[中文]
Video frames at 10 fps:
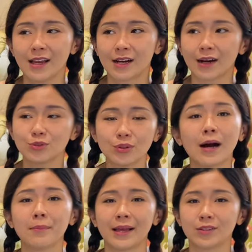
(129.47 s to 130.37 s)
然后最
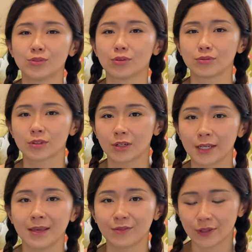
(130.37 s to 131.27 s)
好买那种可
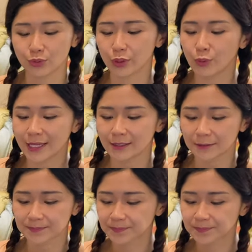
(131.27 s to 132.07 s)
以免费退换的。